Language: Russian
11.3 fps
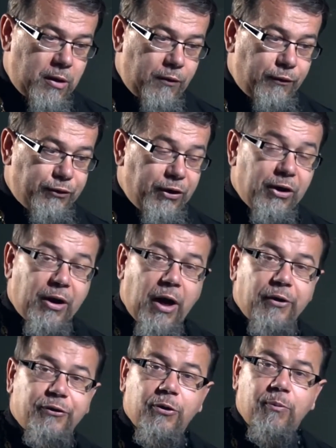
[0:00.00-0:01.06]

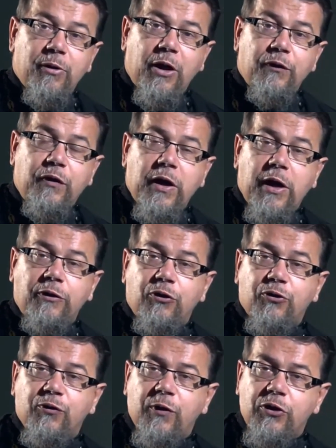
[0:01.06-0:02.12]
«Взыграся
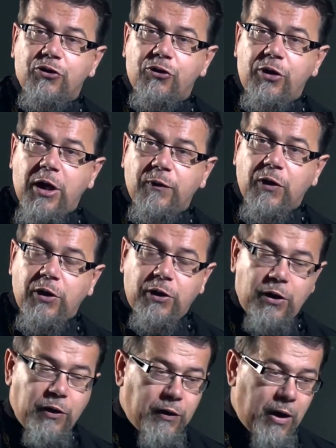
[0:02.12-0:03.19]
младенец в чреве и
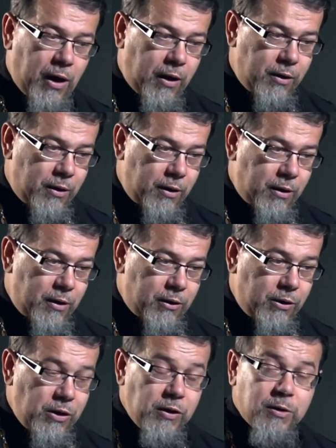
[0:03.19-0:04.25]
я,
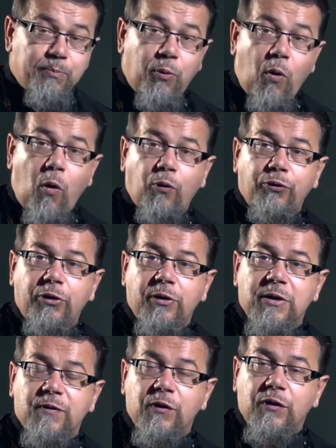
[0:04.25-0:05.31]
и
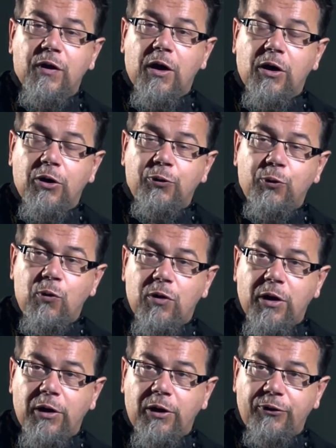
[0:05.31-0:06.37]
исполнилась святаго
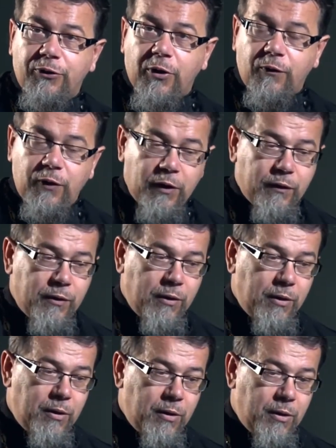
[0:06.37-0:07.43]
Духа Елизавет,
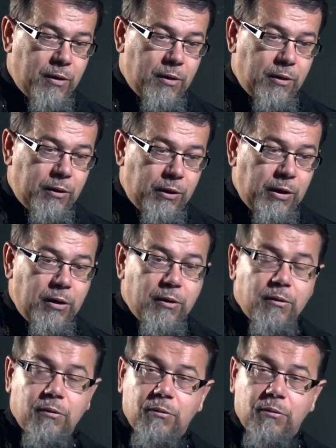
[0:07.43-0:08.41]
и